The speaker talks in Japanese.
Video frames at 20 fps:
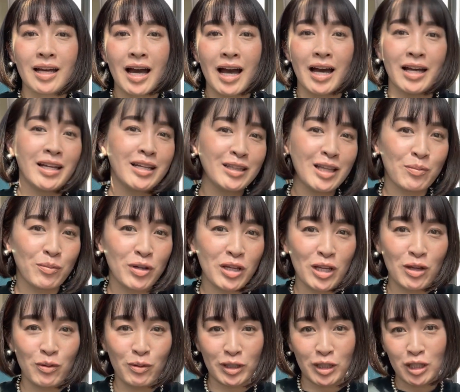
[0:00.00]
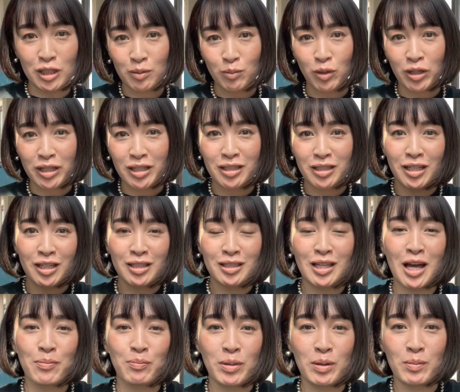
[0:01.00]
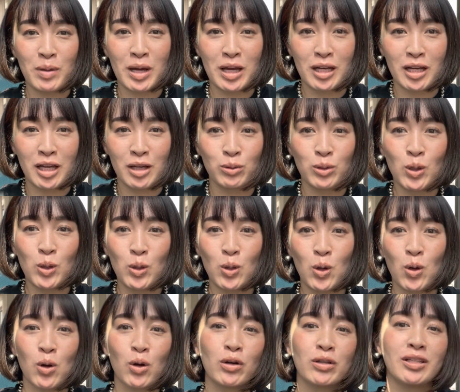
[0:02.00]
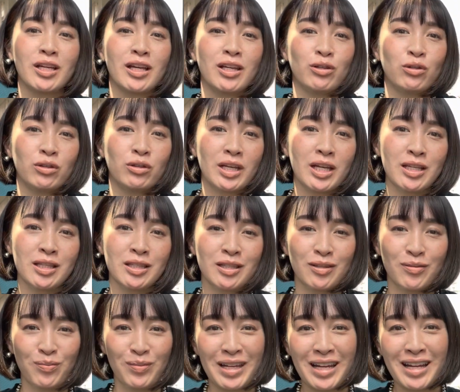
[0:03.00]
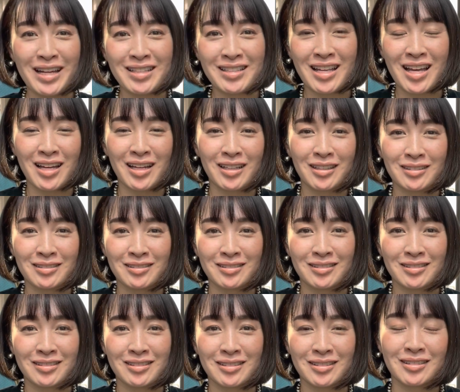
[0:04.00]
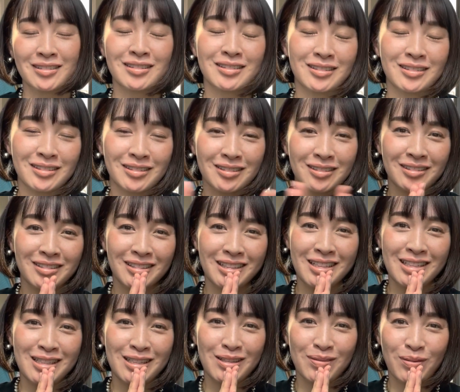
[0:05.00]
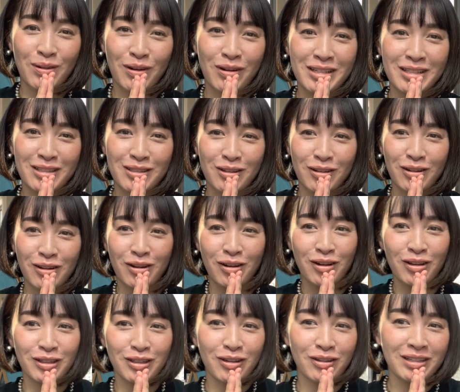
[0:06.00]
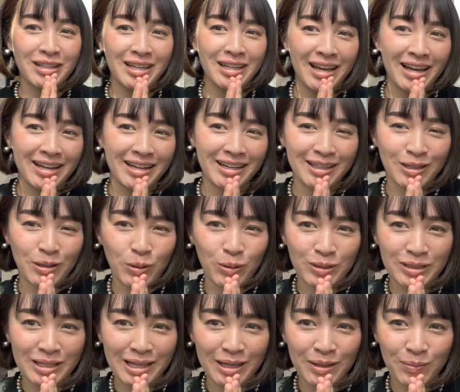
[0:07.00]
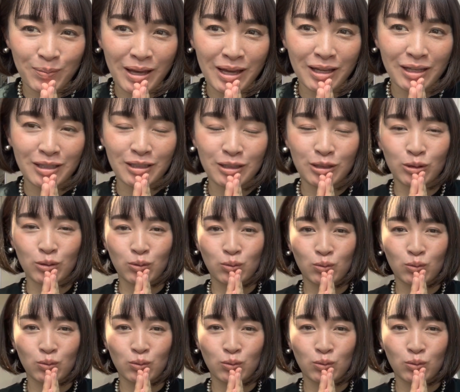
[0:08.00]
あなたもいい、私もいい、Just Happy My Life のようこジェーヌです。皆さん、いつもご視聴本当にありがとうございます。